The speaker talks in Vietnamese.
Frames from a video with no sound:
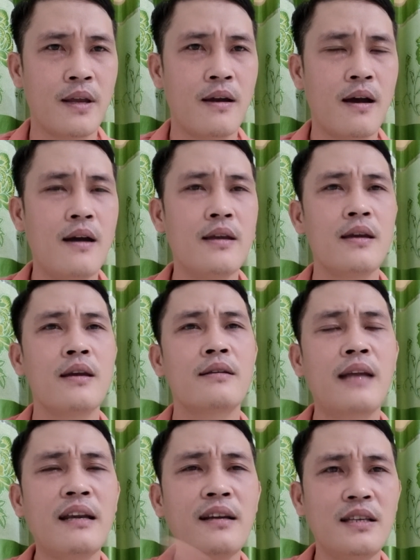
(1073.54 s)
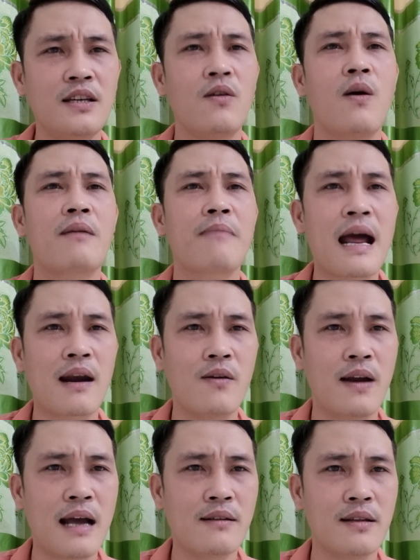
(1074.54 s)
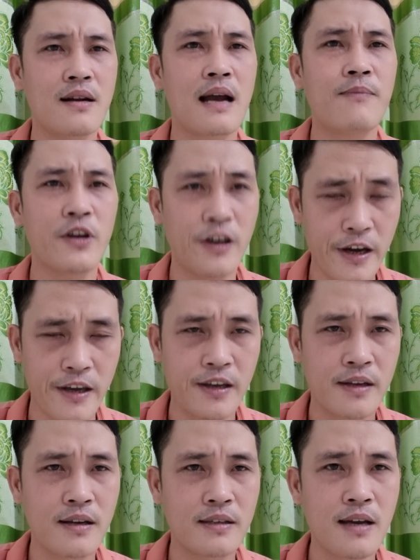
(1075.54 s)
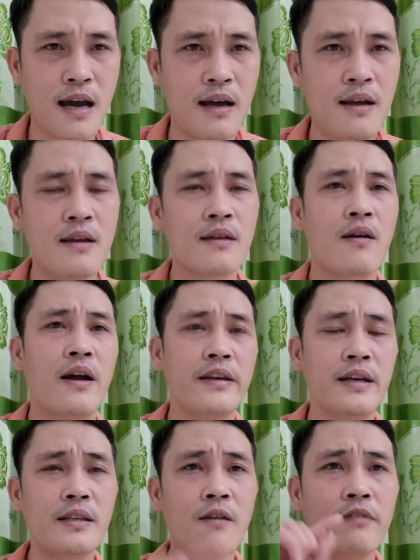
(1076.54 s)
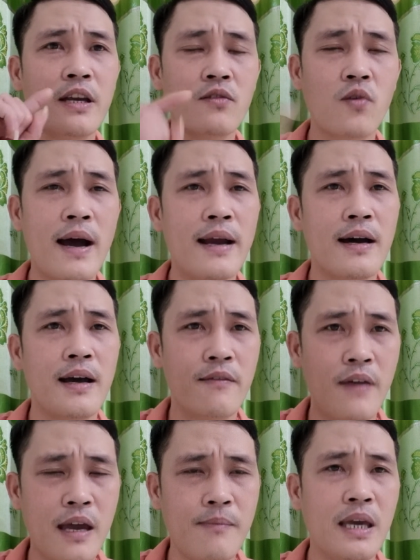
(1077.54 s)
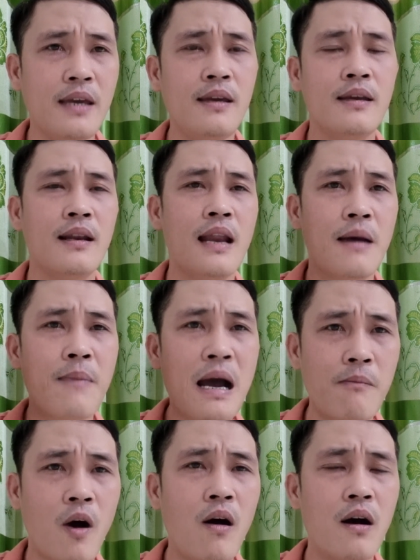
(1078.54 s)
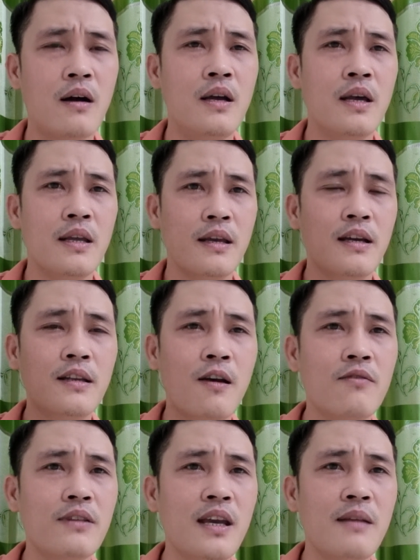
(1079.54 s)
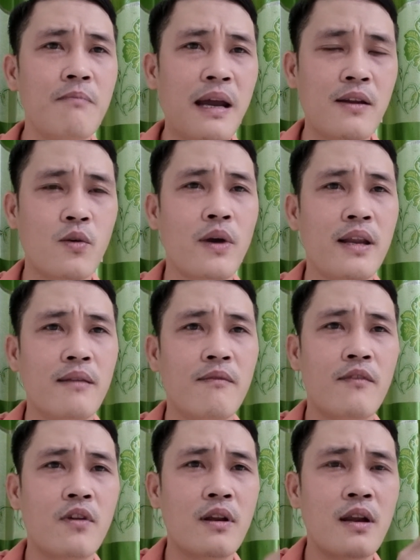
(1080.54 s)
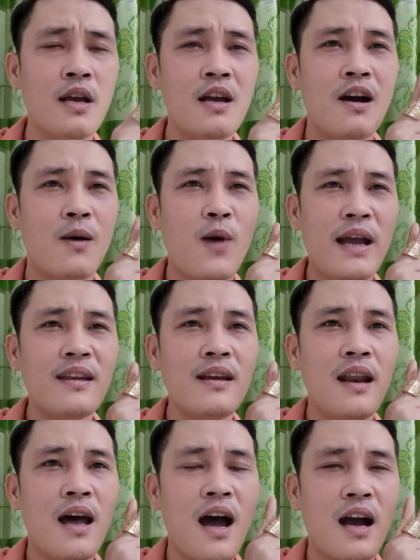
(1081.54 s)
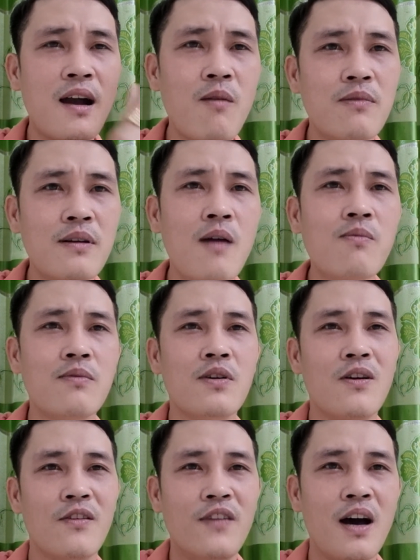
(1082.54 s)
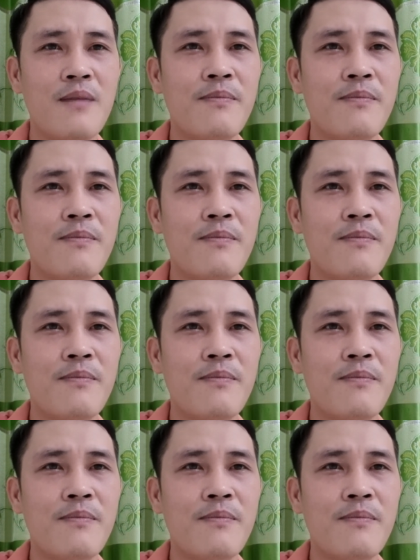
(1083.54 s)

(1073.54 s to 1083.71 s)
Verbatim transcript: à, tránh cái sự hoang mang lo lắng cho tất cả mọi người được chưa ạ còn những cái thông tin qua đời về Mỹ là bác bỏ những cái thông tin Mạnh Quỳnh à, gọi như là khóc lóc rồi vợ